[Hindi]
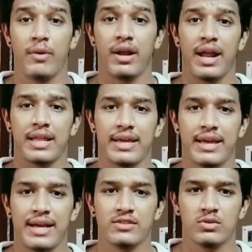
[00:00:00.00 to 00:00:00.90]
जो मेमोरी कार्ड आता
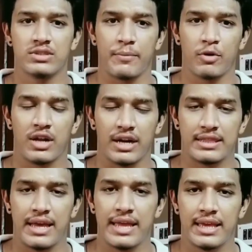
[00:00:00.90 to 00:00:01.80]
है गाइस वो सपोर्ट
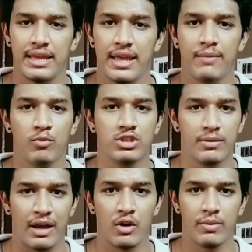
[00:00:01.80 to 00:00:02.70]
करता है कि नहीं
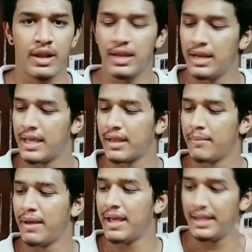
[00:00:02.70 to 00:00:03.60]
मुझे मालूम नहीं
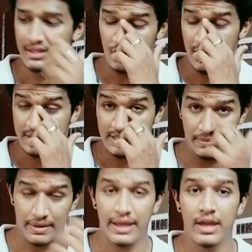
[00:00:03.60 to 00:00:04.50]
लेकिन मैं ये जो
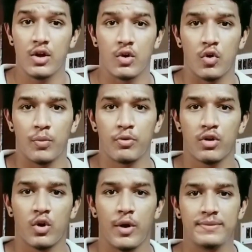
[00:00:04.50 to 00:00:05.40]
एक्सट्रीम है
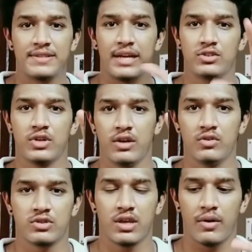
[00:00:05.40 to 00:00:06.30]
गोप्रो के वेबसाइट जो है
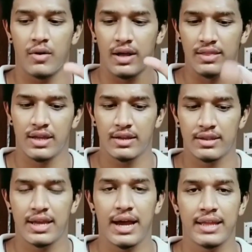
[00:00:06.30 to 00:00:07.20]
उसके अंदर
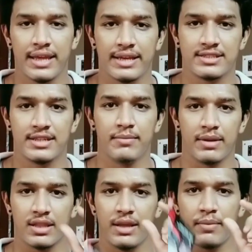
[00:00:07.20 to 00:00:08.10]
दिखाया था एक्सट्रीम
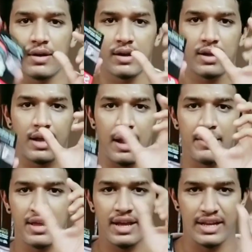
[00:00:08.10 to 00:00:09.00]
मतलब
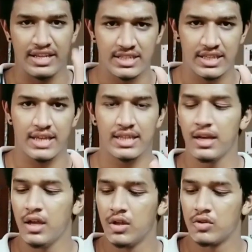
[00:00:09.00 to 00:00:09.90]
कैमरे के नीचे दिया था